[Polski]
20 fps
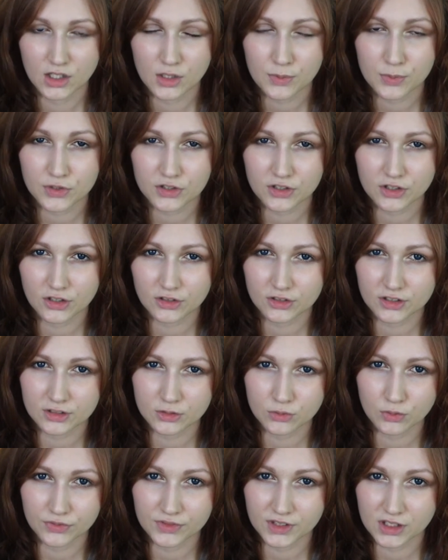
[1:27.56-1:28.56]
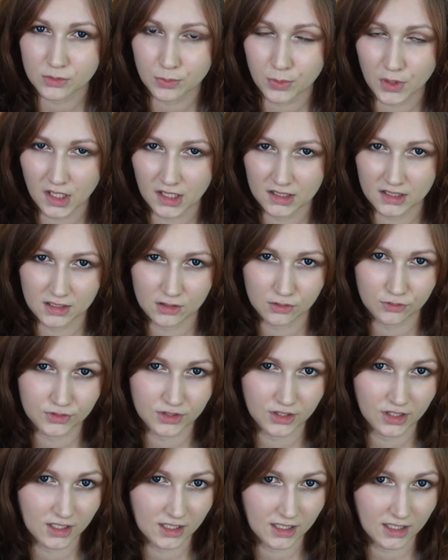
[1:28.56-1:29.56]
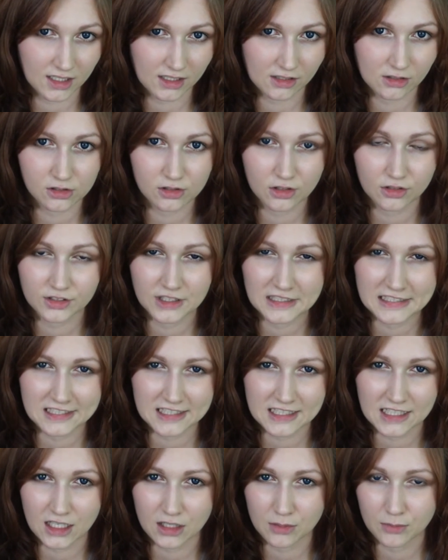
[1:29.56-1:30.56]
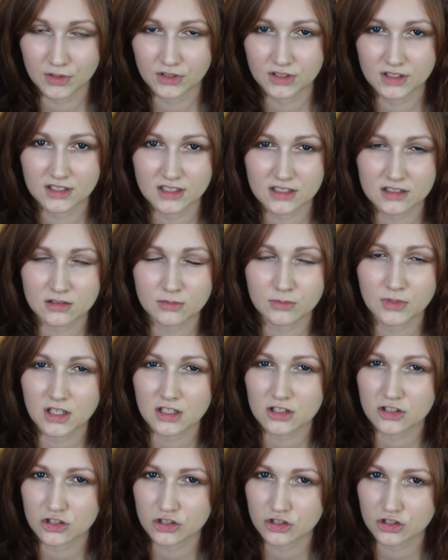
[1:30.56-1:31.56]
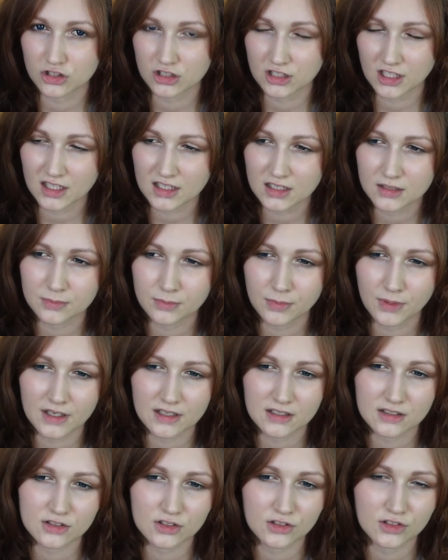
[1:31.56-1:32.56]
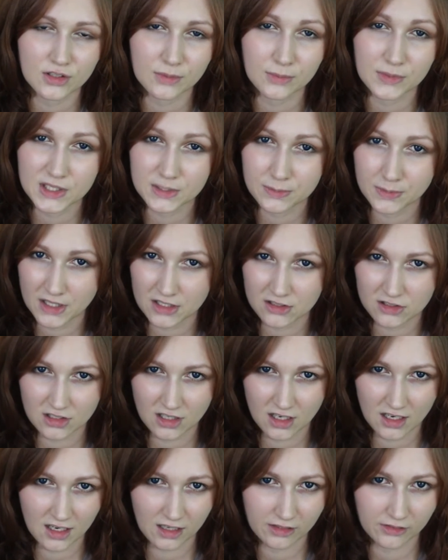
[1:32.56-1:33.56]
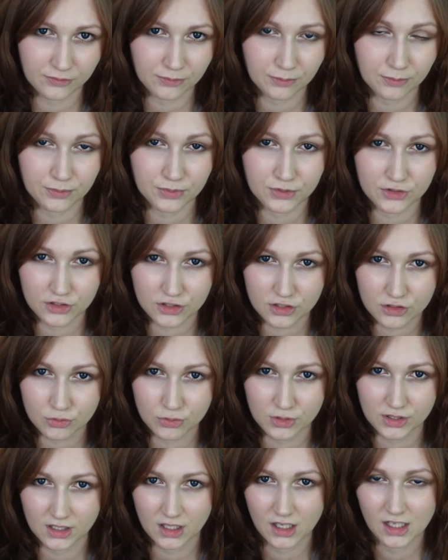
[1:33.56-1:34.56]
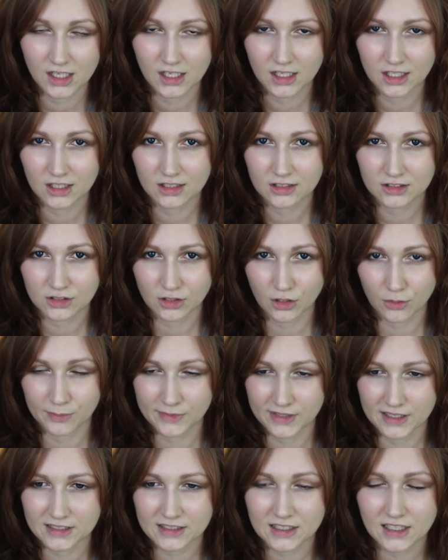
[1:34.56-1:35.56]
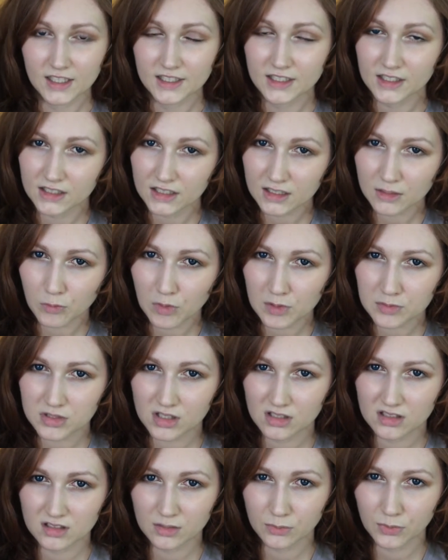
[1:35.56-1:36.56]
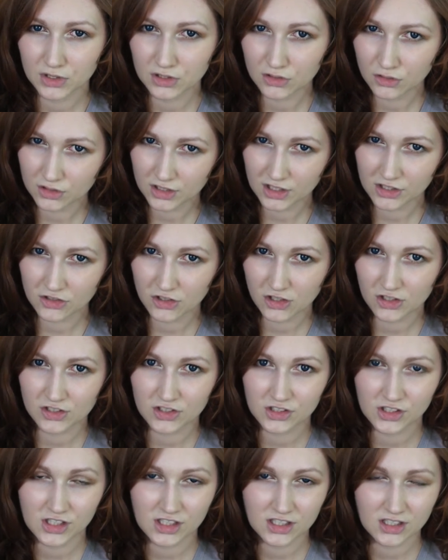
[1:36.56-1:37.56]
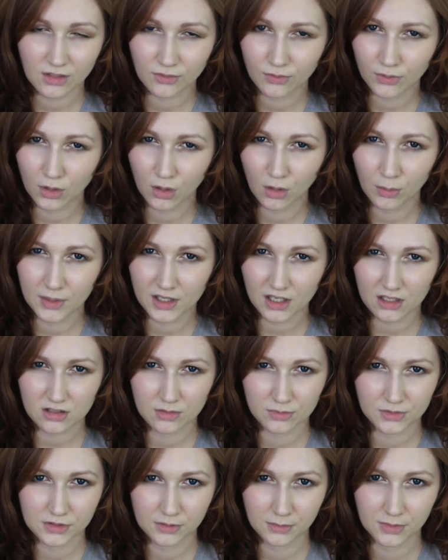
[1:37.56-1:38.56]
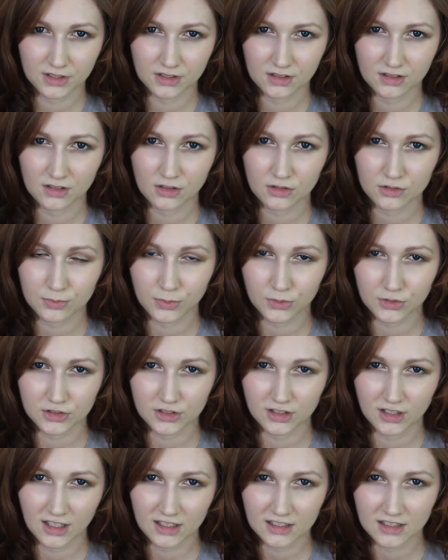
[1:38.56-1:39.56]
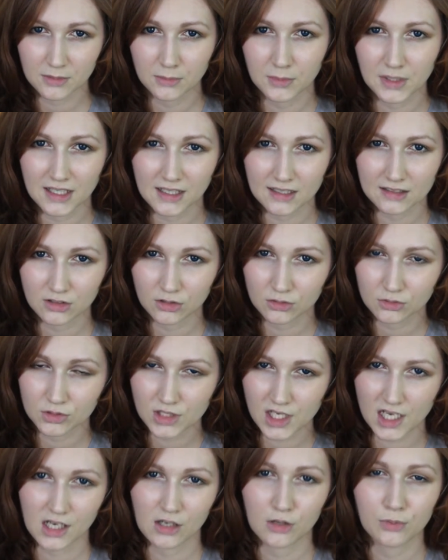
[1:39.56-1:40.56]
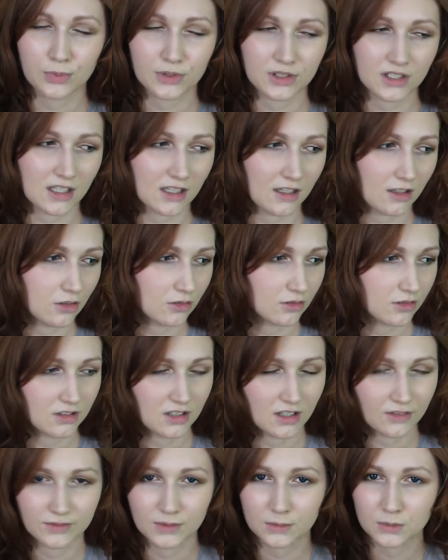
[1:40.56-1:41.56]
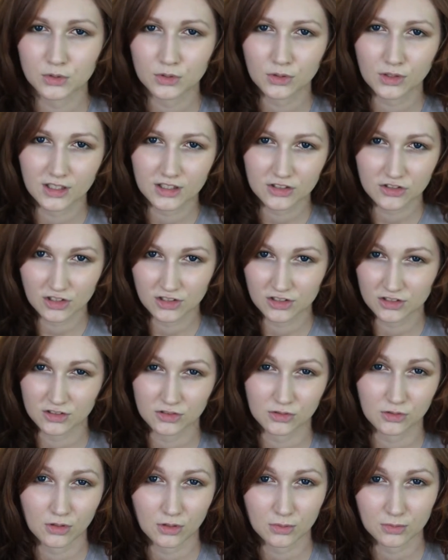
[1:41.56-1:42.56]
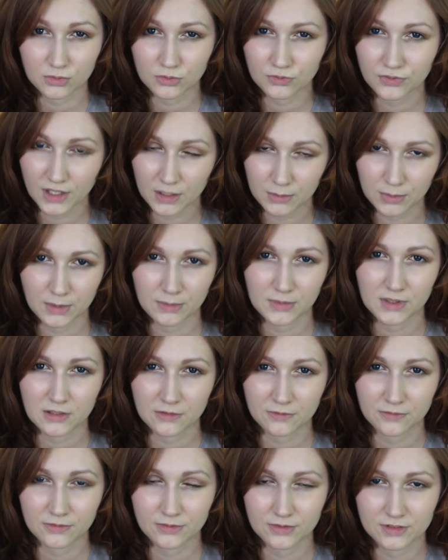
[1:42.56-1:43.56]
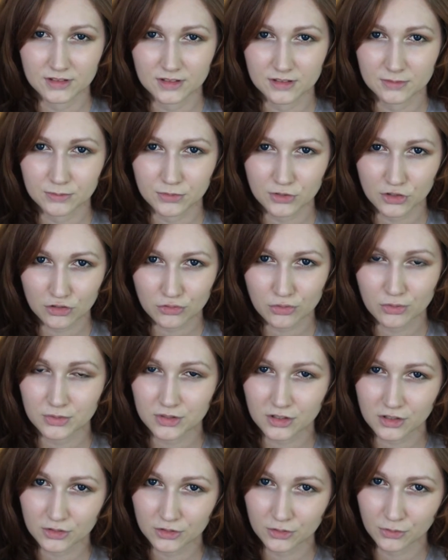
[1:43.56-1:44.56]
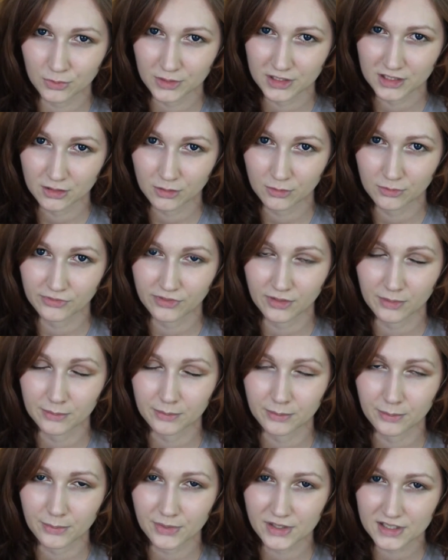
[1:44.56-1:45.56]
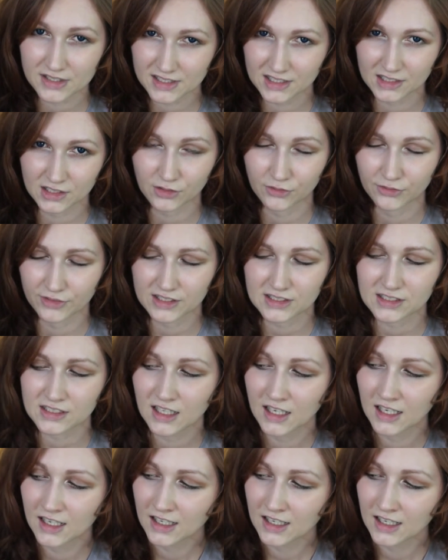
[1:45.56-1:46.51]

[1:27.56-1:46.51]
No i przygody głównych bohaterów, czyli Harry'ego Rona i Hermiony nie są aż tak bardzo niebezpieczne jak w przyszłych tomach. Jednak mam sentyment do tej części i nie wyobrażam sobie rozpoczynania maratonu Harry'ego Pottera od, nie wiem, drugiej części, którą uwielbiam i w przyszłym tygodniu będę ją Wam prezentować.